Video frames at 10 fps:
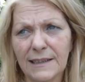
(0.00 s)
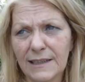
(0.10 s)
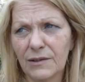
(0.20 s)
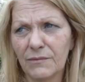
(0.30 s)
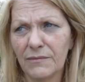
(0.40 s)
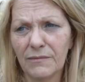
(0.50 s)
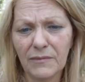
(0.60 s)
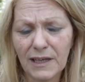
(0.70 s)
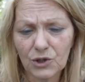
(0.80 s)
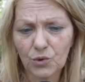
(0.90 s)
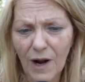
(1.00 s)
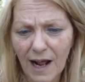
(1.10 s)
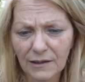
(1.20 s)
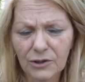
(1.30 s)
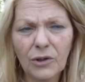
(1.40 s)
ness nessun
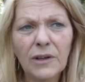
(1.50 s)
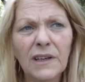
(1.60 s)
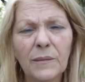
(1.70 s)
altro,